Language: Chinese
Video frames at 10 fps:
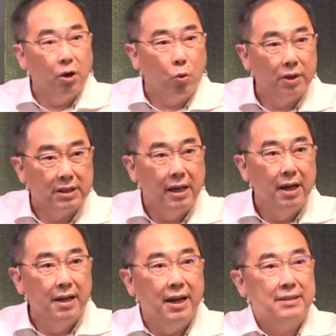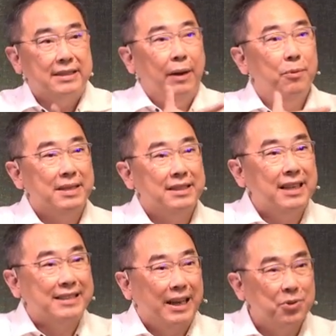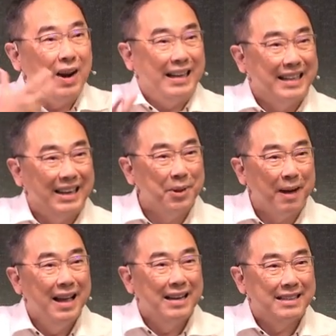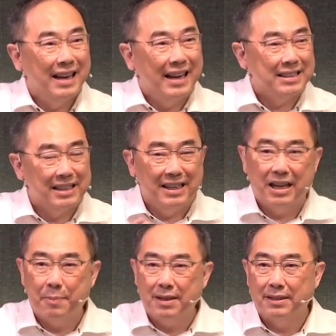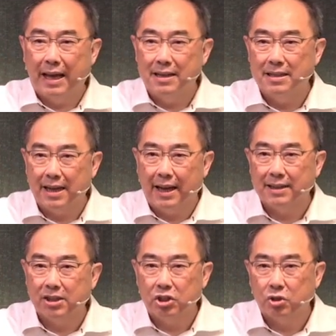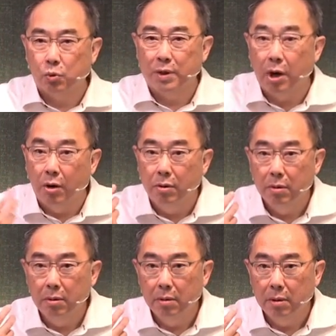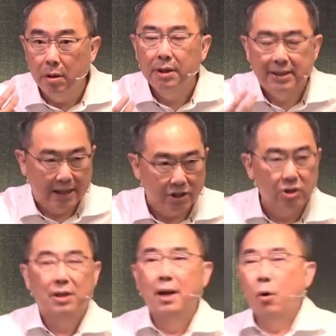的果子，那个是在我们身上长出来的，对吗？仁爱、喜乐、和平、人爱、恩慈、良善、信实、温柔。节制，